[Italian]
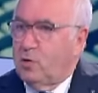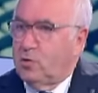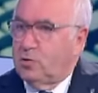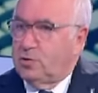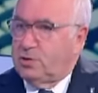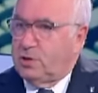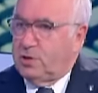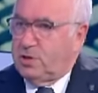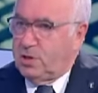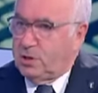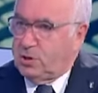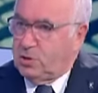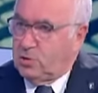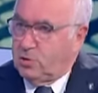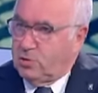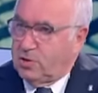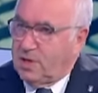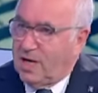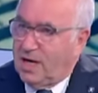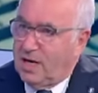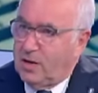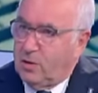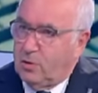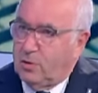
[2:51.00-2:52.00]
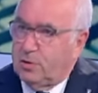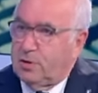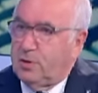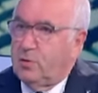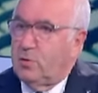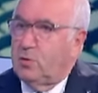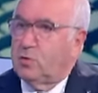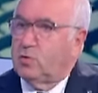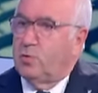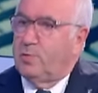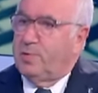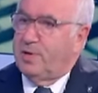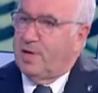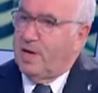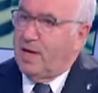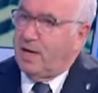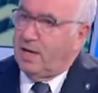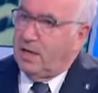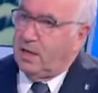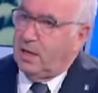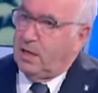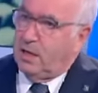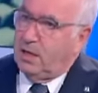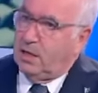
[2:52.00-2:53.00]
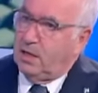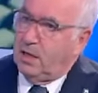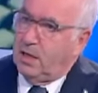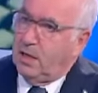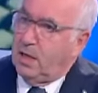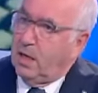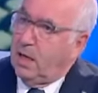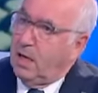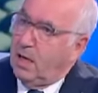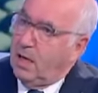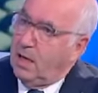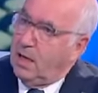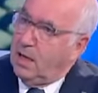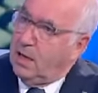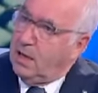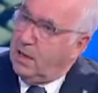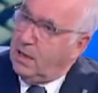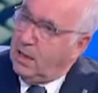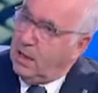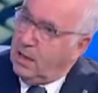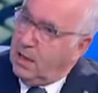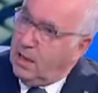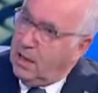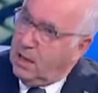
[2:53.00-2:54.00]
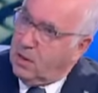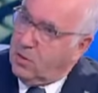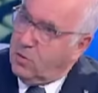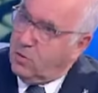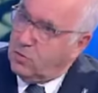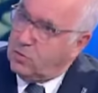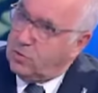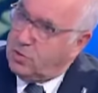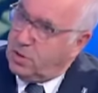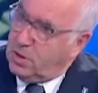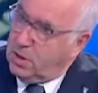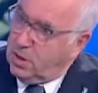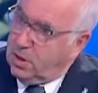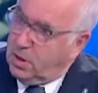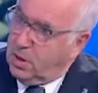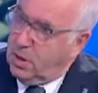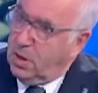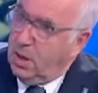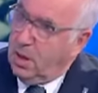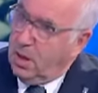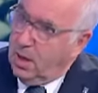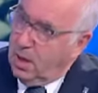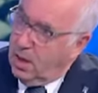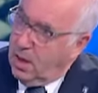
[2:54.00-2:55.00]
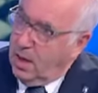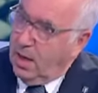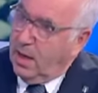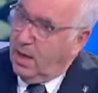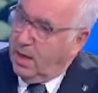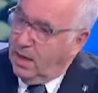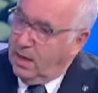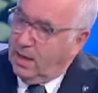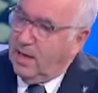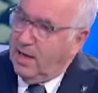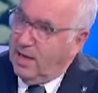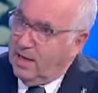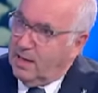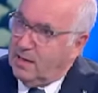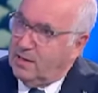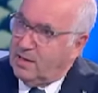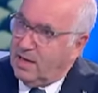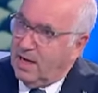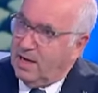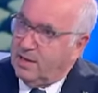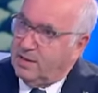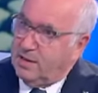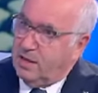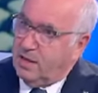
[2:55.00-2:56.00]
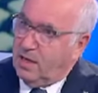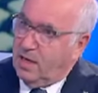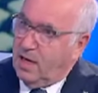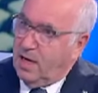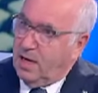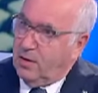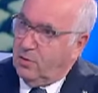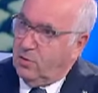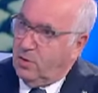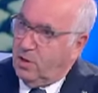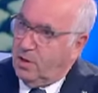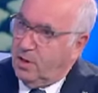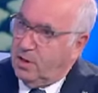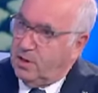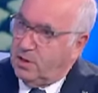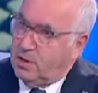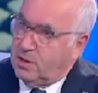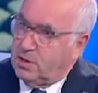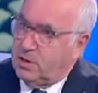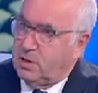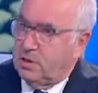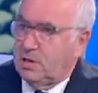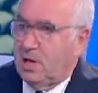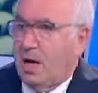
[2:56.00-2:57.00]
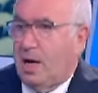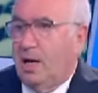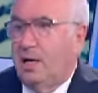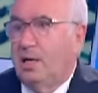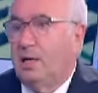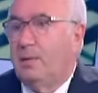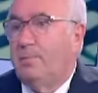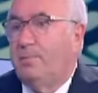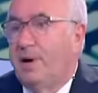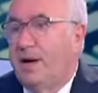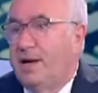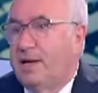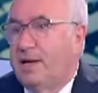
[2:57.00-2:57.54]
i costi gestionali non devono superare gli, i, i costi, eh, le entrate che hanno le necessità, il